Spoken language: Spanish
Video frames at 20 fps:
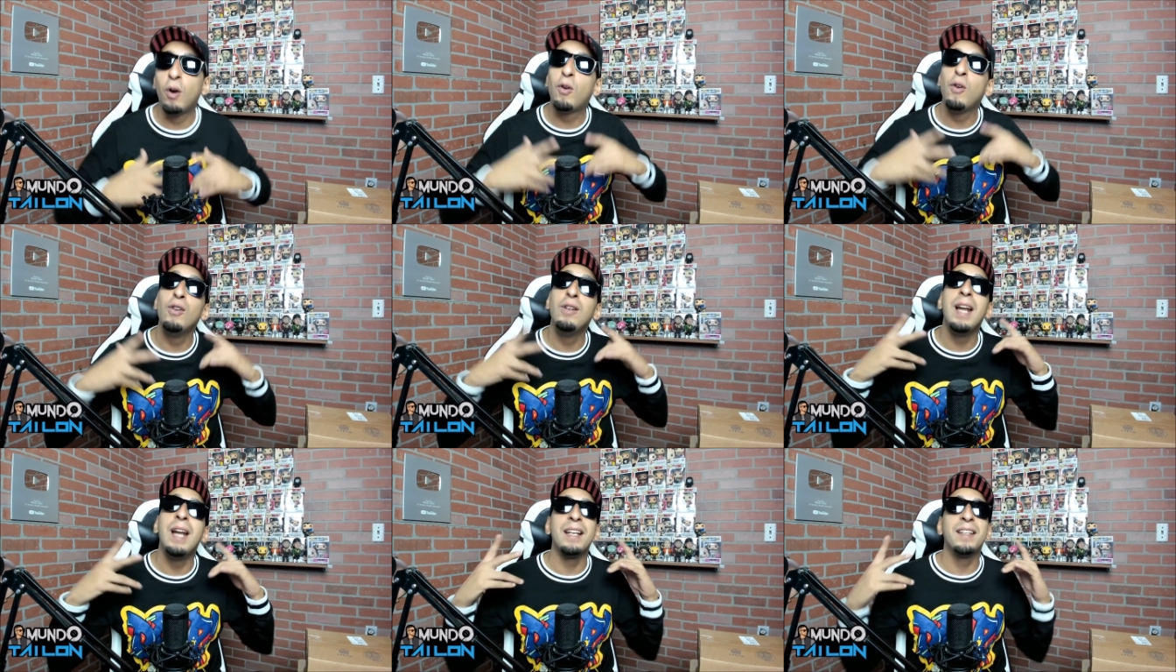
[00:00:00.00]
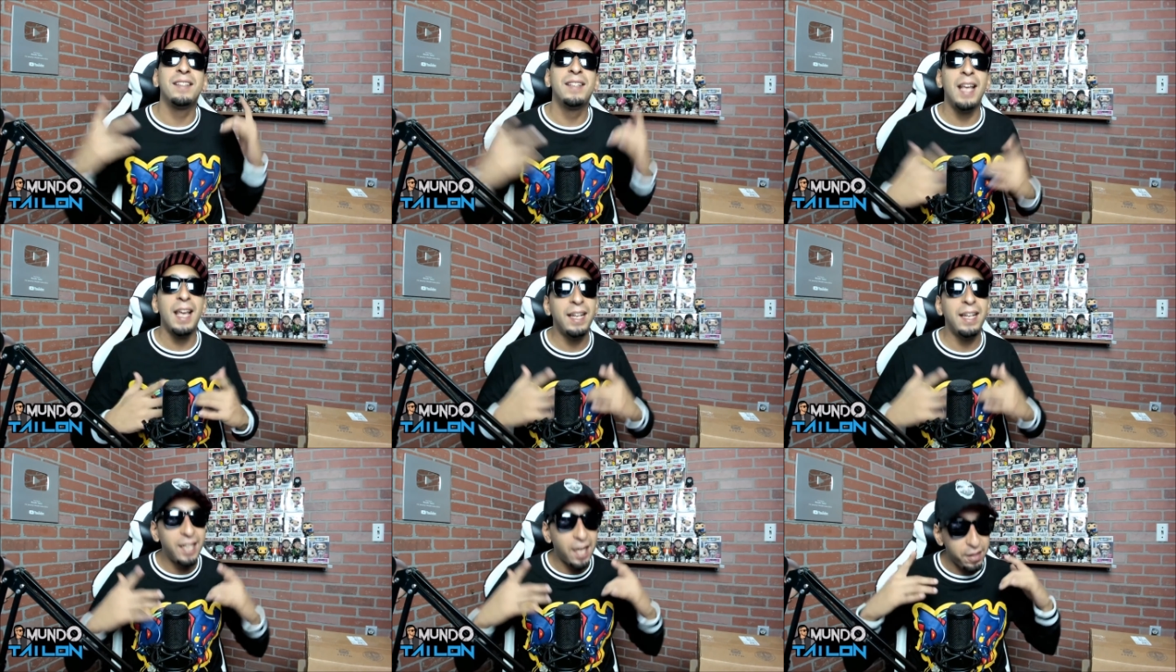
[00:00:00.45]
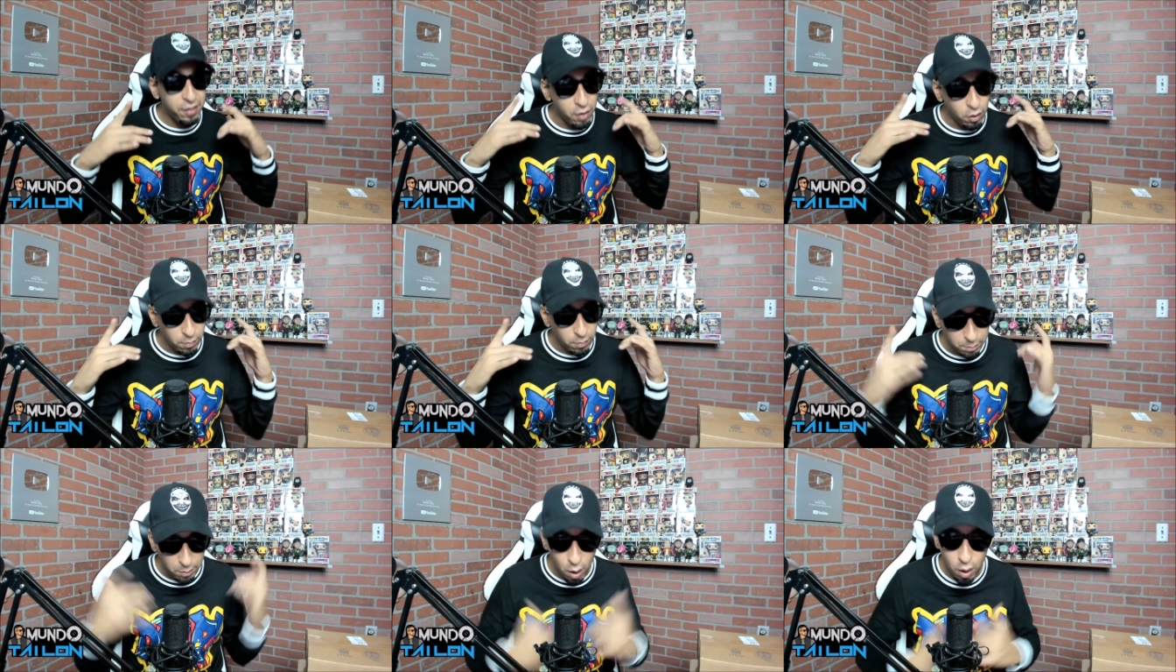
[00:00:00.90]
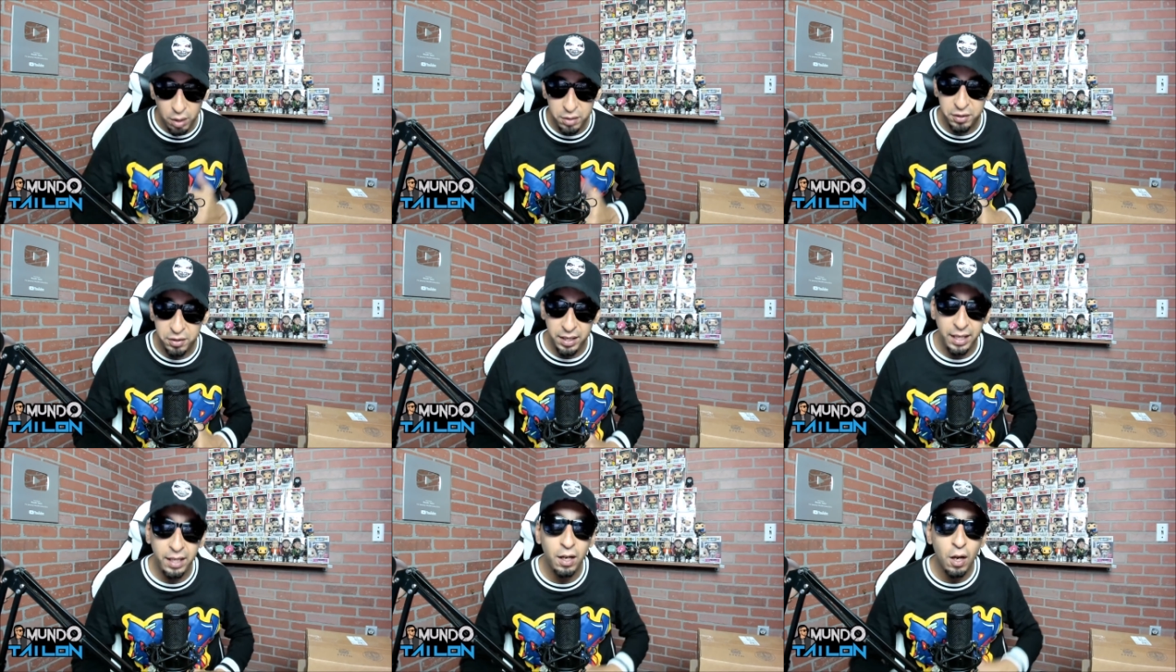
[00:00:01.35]
con la serie de
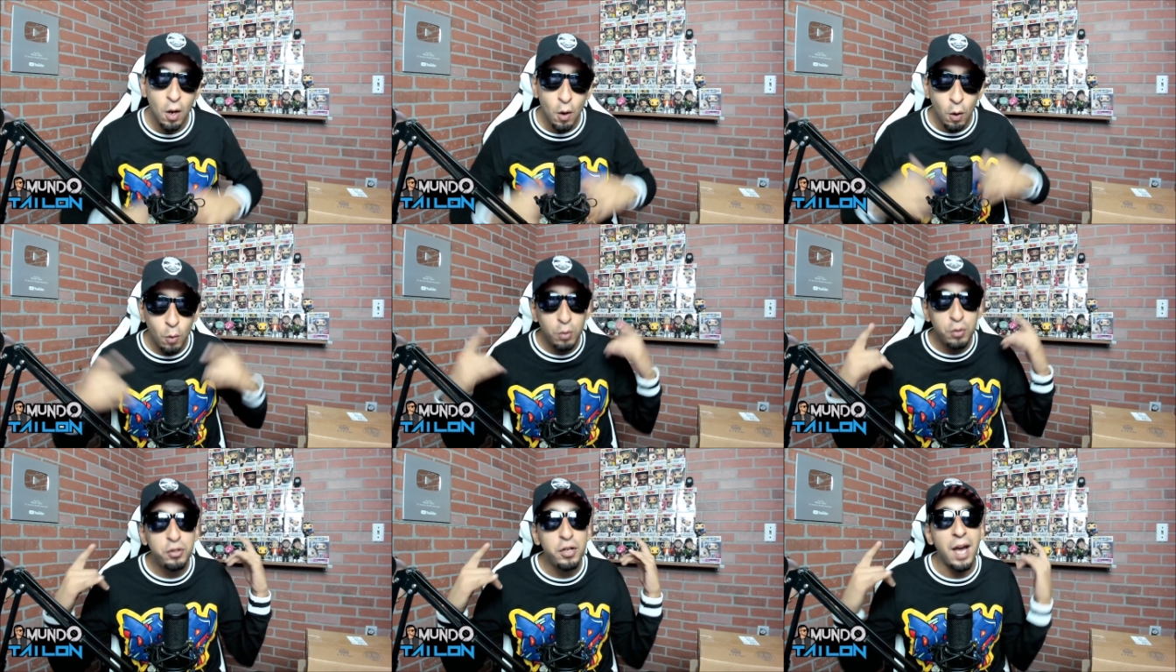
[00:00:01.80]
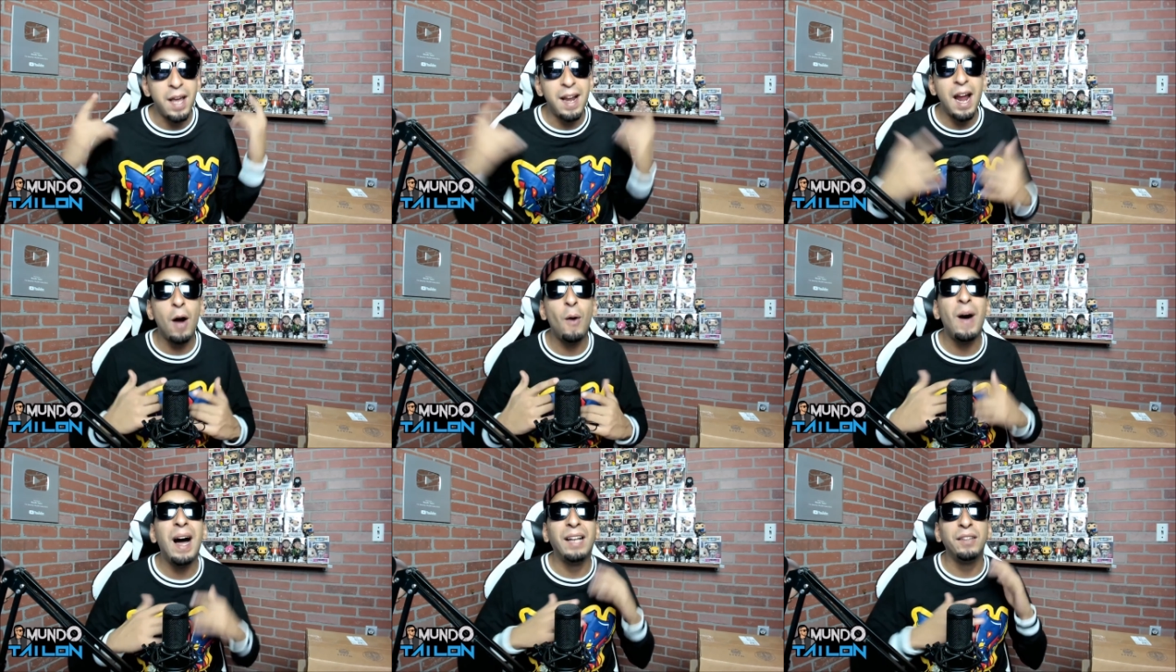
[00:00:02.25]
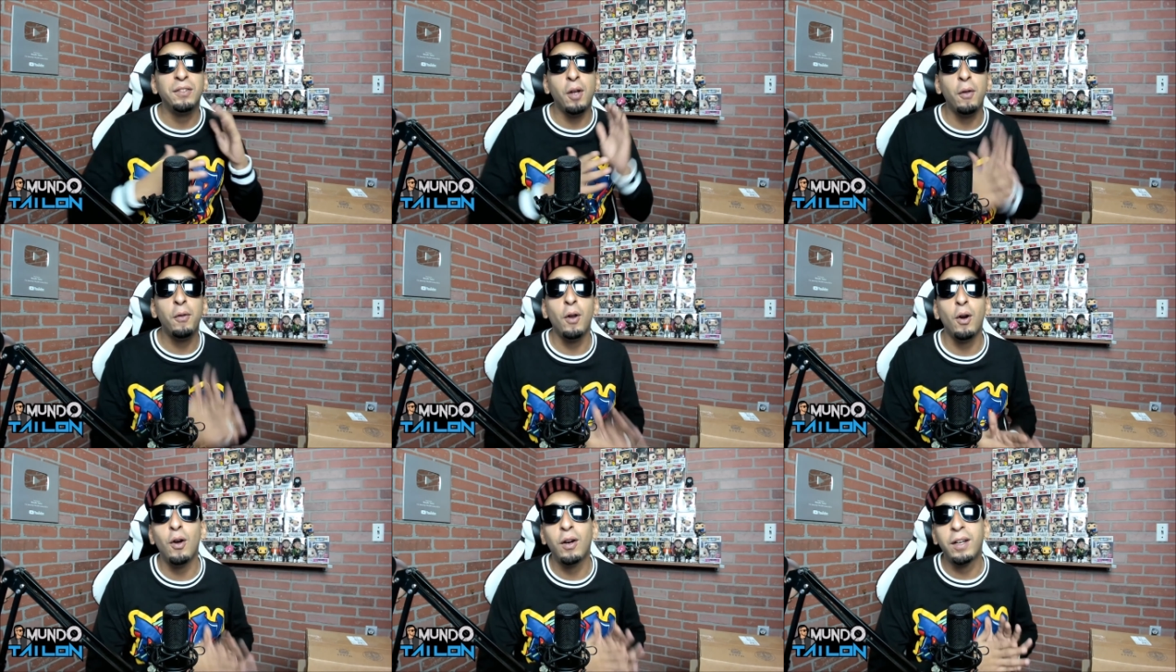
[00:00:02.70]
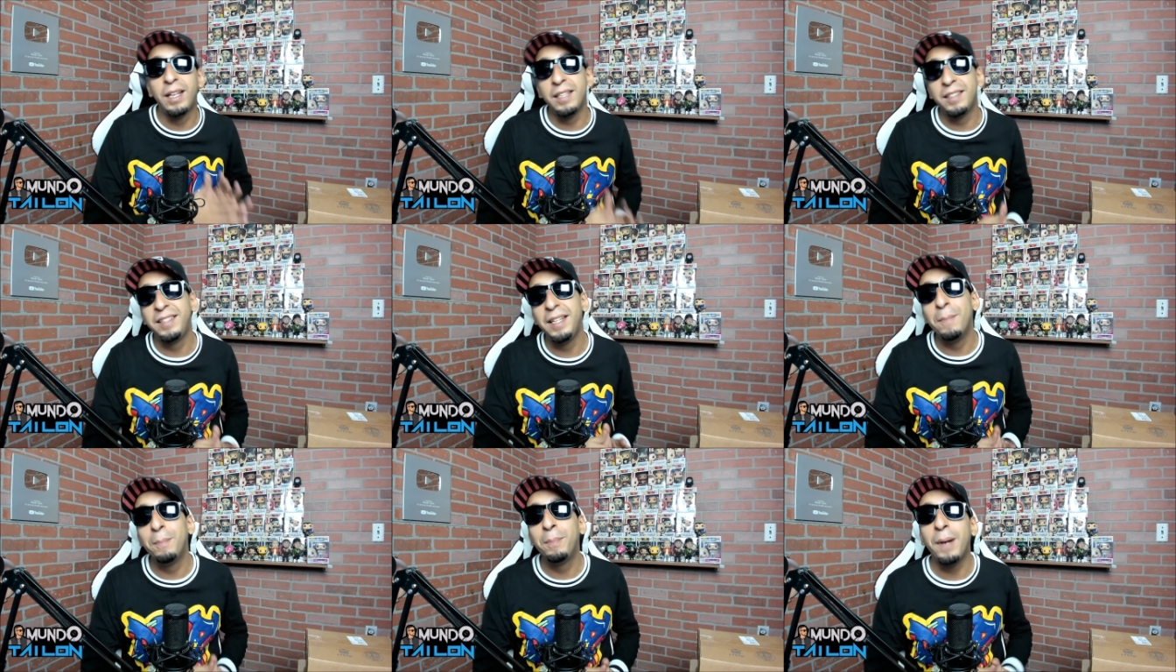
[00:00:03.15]
unboxing. Un charao a todos los que
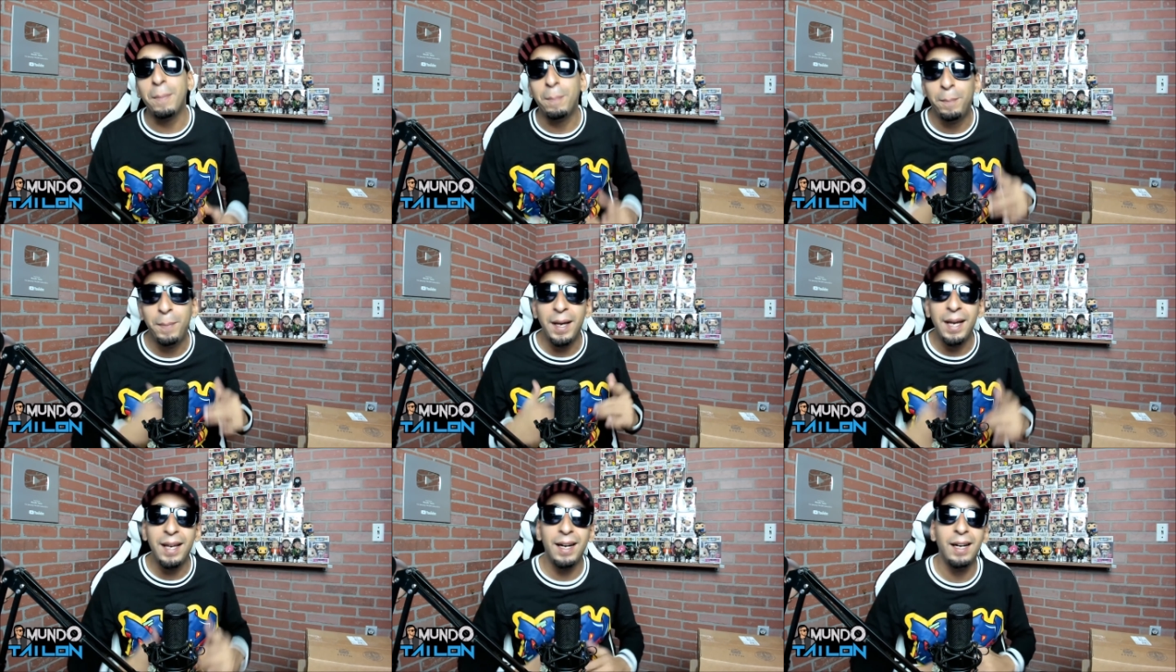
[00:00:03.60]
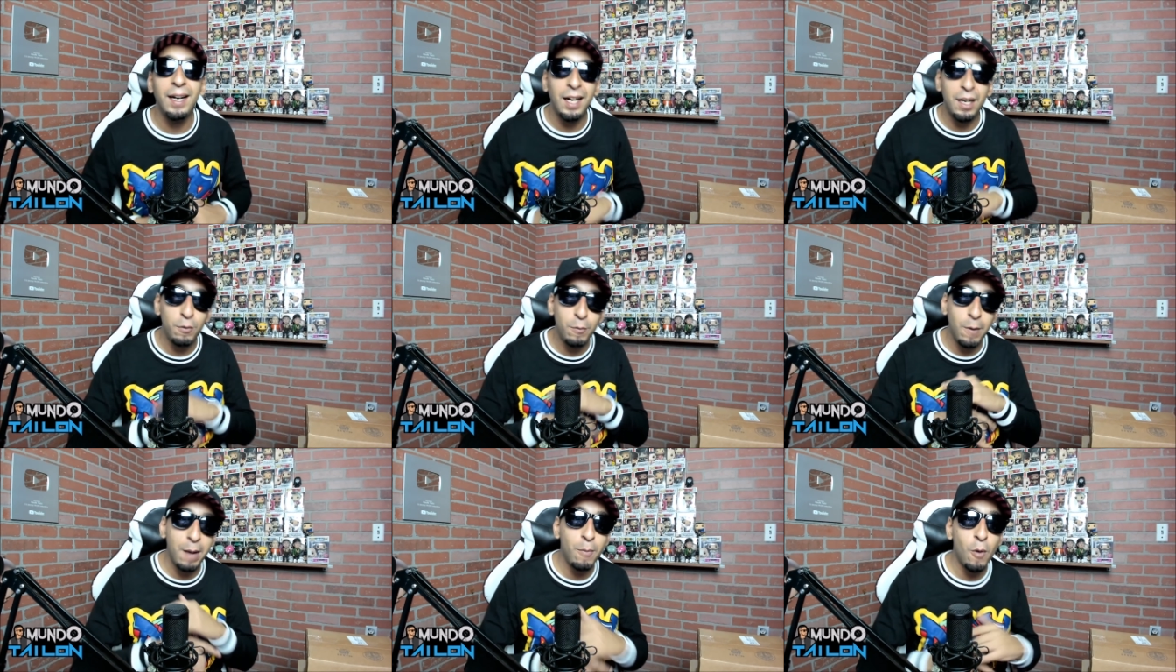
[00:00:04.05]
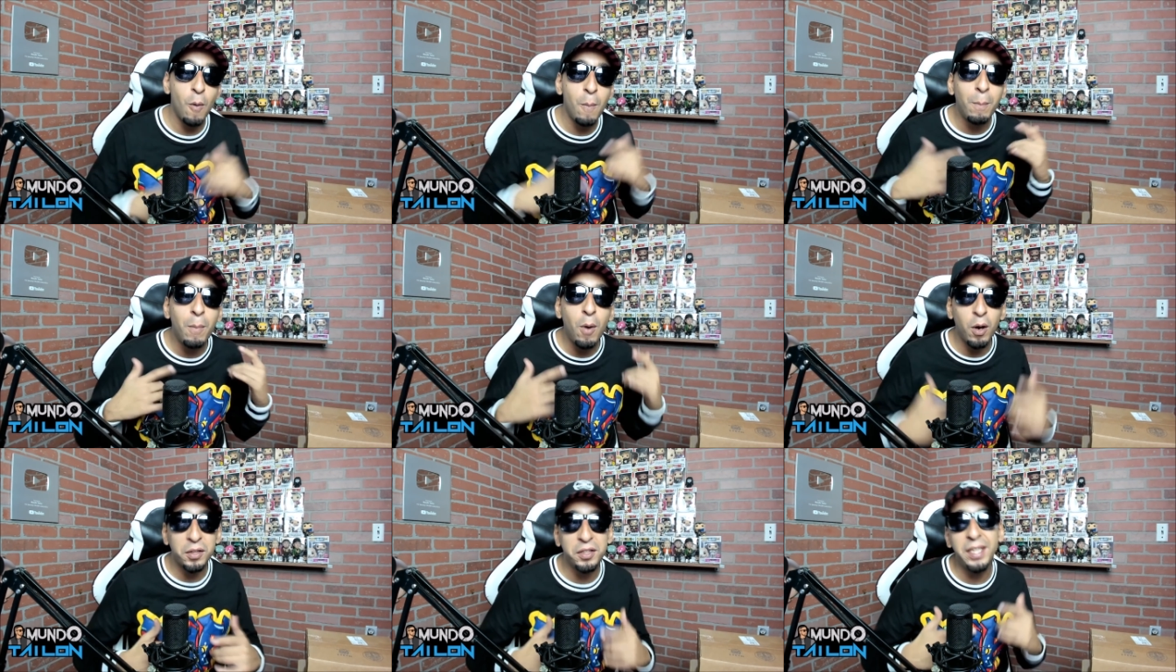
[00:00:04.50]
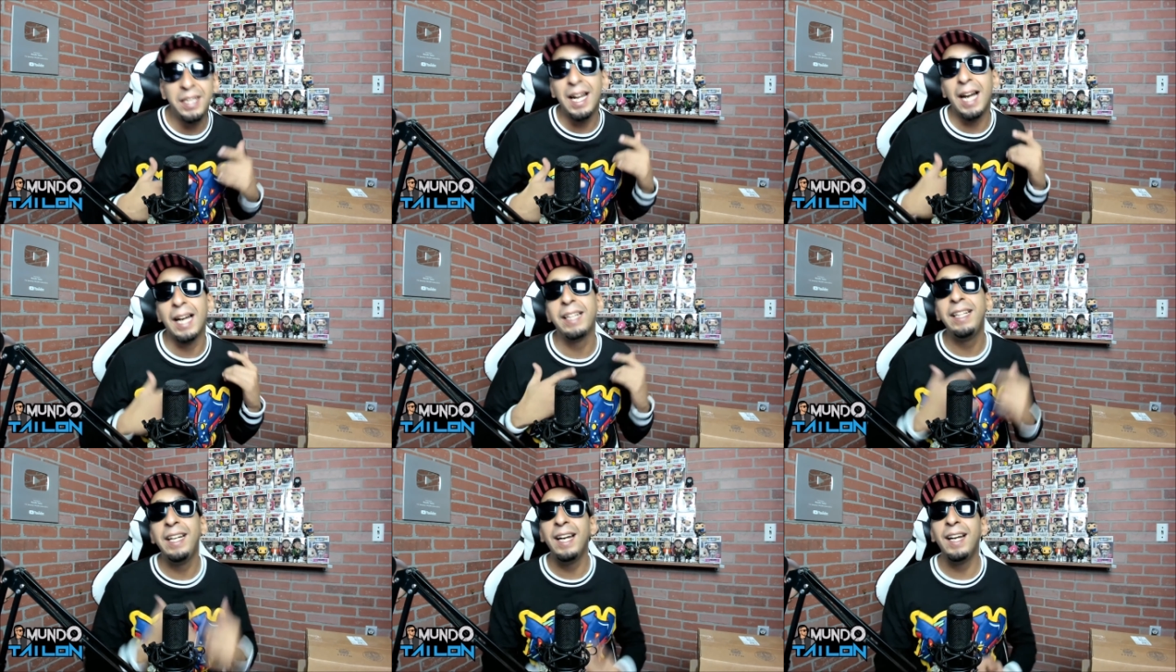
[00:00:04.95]
siempre esperan el nuevo unboxing
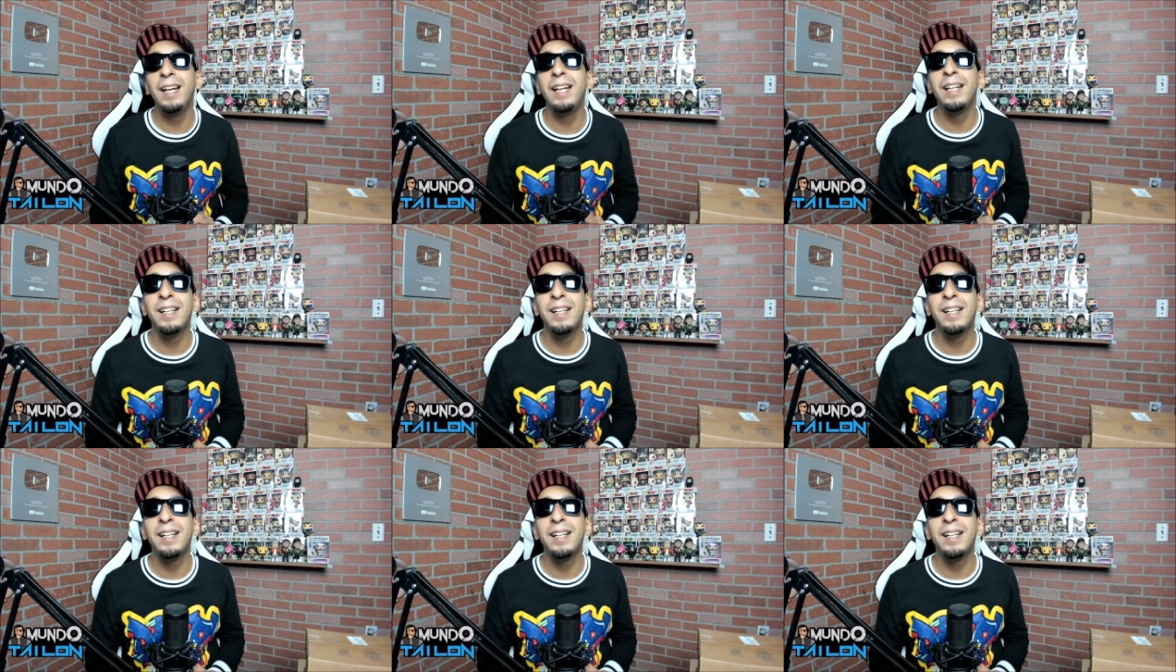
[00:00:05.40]
aquí en el